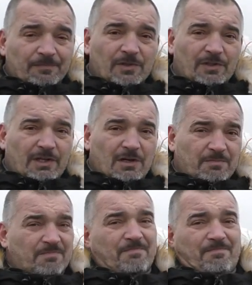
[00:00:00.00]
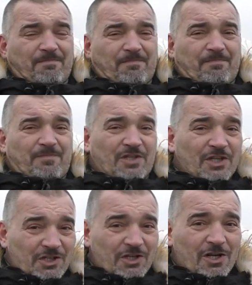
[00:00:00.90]
do tego
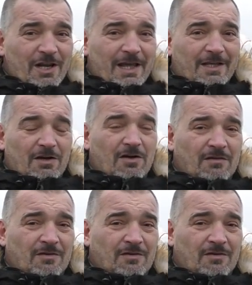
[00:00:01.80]
przyczynili lekko.